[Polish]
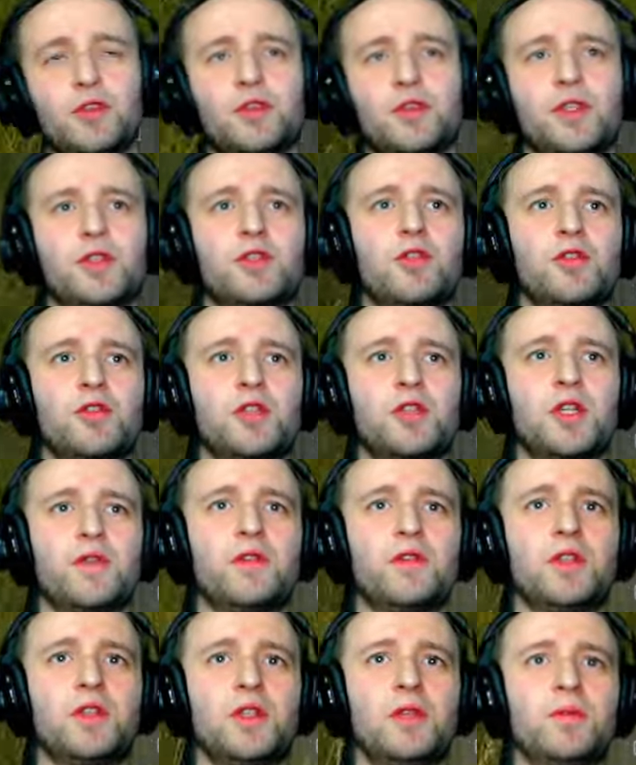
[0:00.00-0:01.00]
bo też gość
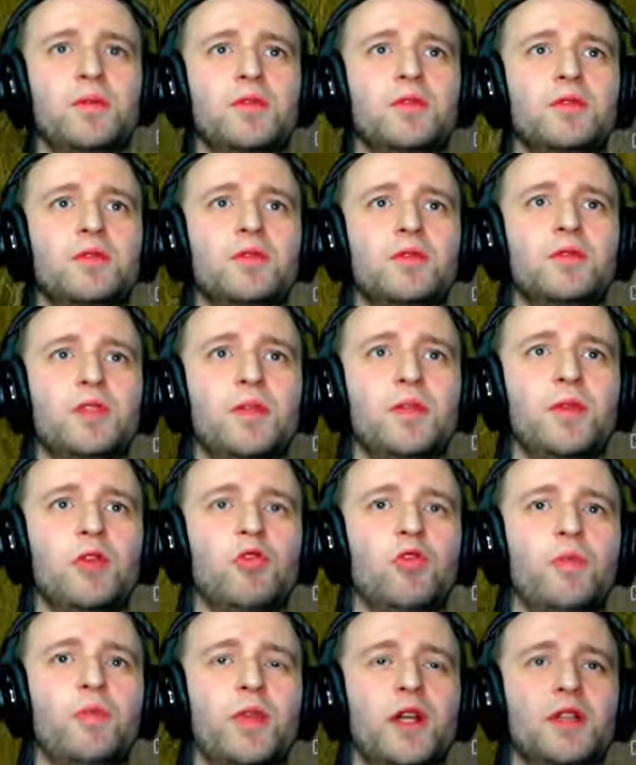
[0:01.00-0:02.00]
nawet nie był... Nie
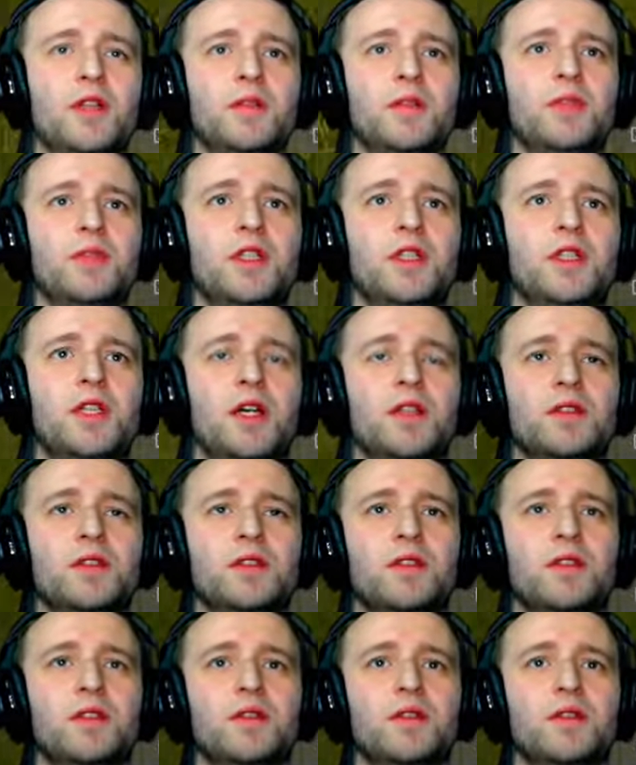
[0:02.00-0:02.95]
miał ubrań militarnych,